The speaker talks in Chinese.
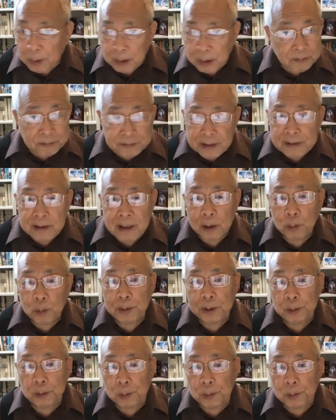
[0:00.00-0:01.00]
非常
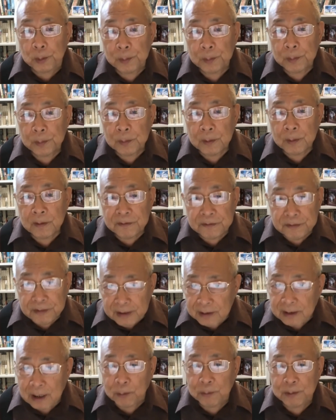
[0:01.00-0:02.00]
微弱，非
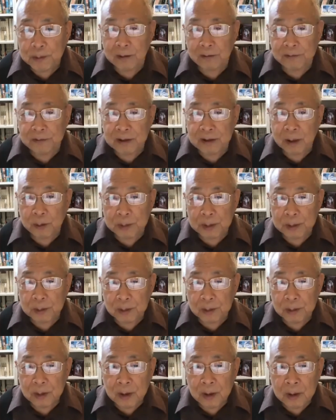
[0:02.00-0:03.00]
常微弱，非常微弱。
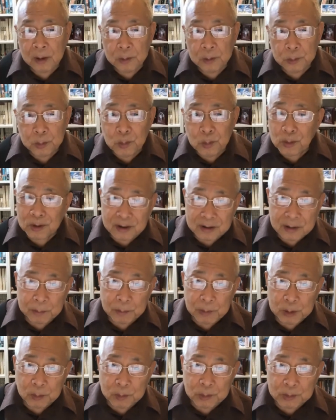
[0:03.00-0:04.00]
中国是什
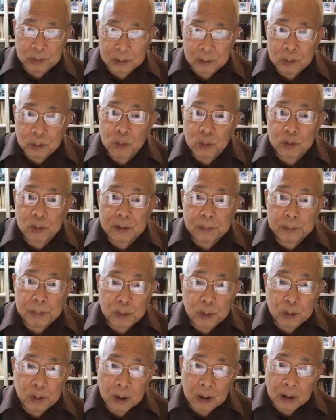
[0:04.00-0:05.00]
么东西？中国只不
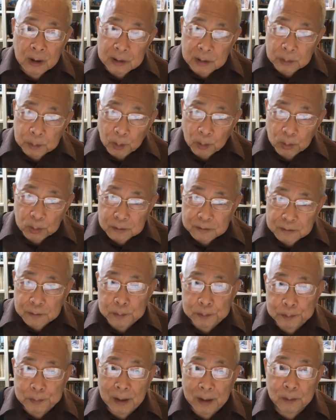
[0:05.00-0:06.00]
过是毛泽
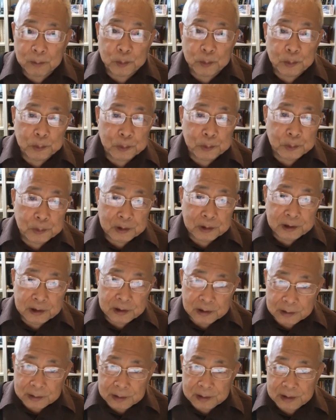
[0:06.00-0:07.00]
东把过去
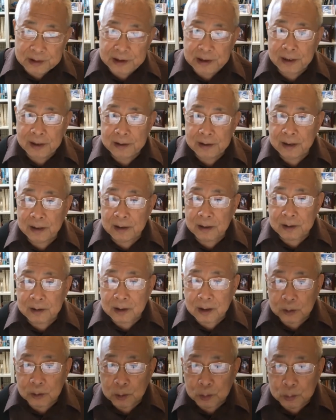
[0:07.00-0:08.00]
几千年的
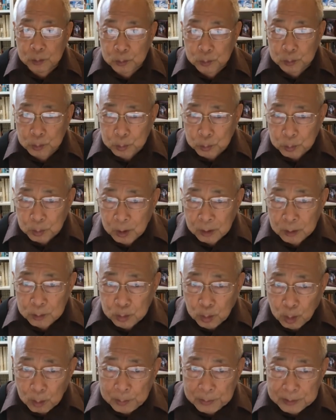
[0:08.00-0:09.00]
这个做
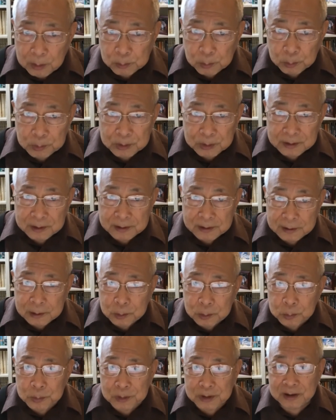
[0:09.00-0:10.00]
糟粕的东西集
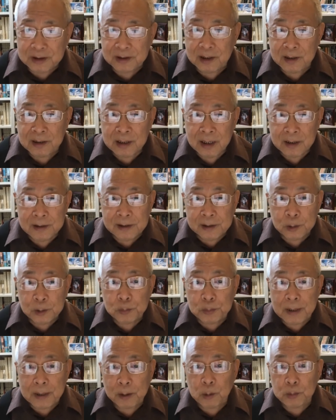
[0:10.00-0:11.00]
中起在集中
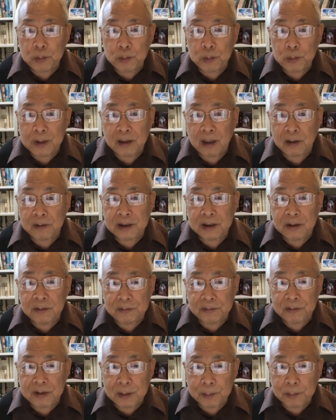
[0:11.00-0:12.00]
在共产党政
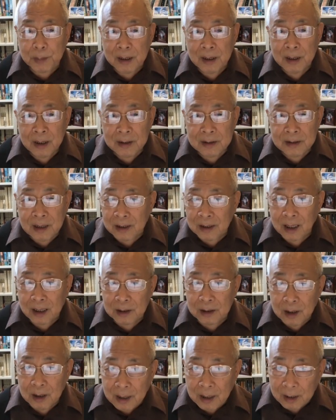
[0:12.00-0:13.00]
府里面，让他
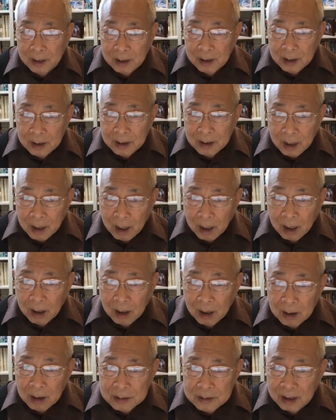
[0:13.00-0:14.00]
哎啊
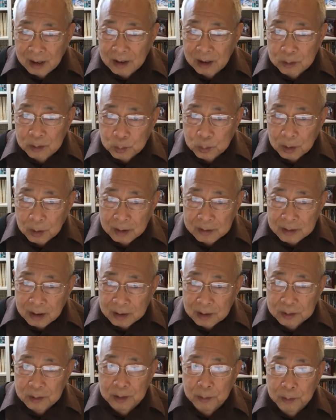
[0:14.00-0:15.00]
让他做那个
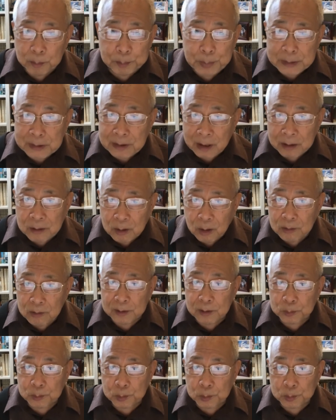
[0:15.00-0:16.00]
不讲道理
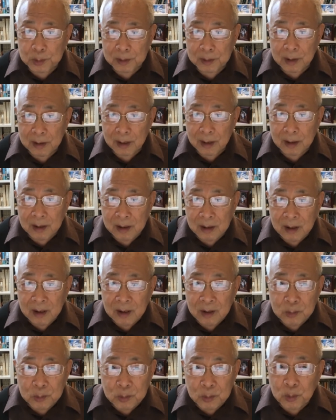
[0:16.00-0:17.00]
的做出来。
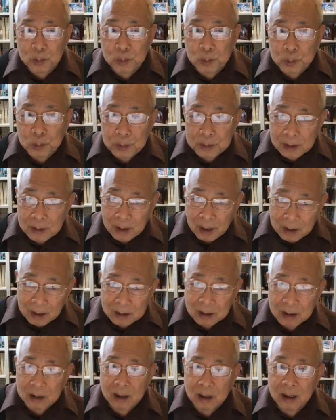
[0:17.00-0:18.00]
中国最大
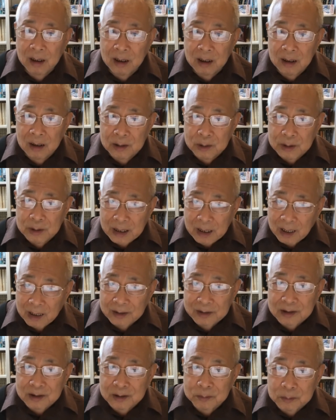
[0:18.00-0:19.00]
的灾害
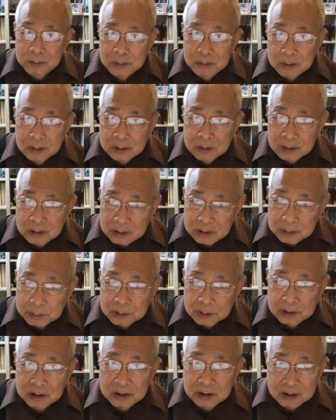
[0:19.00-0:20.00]
是是
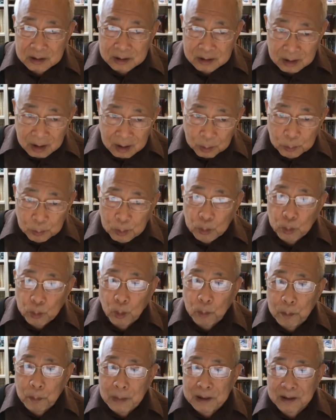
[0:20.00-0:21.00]
是是对
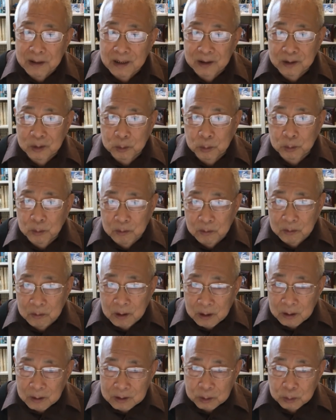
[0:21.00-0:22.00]
农民的这种
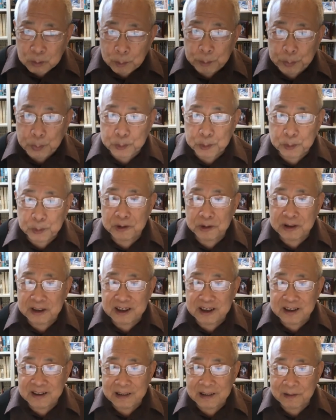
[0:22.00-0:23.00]
这种剥削和
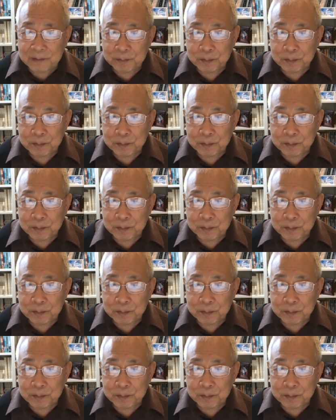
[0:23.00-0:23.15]
欺凌